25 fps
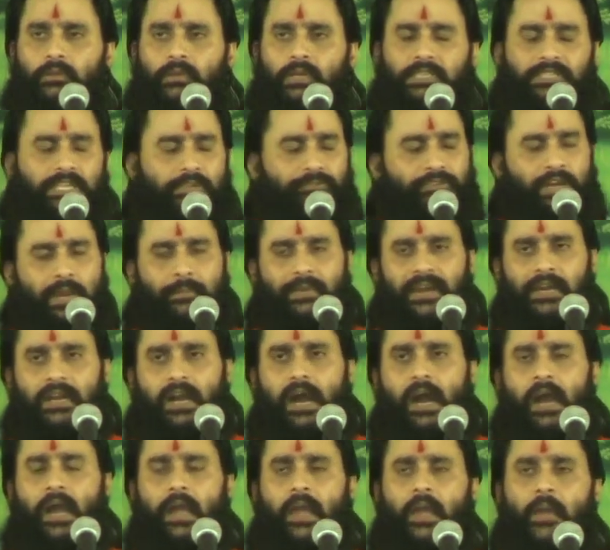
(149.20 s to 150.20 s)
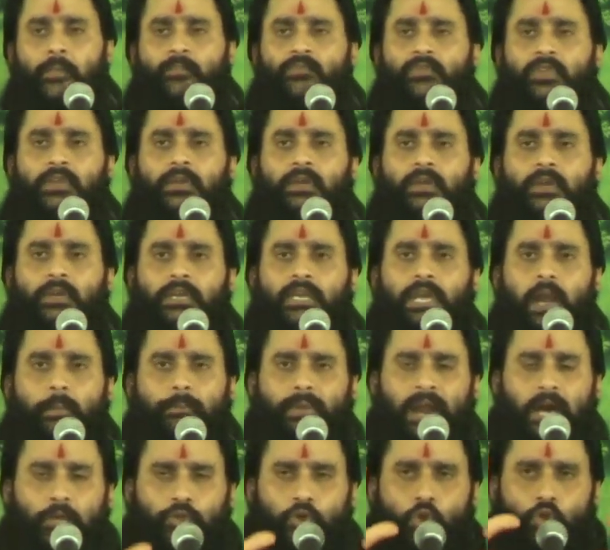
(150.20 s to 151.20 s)
अतः इसलिए मैंने कहा है कि
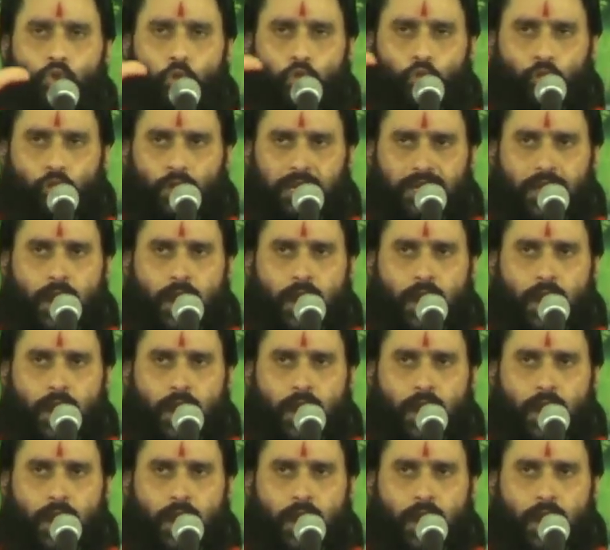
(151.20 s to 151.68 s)
अपराधों को खुली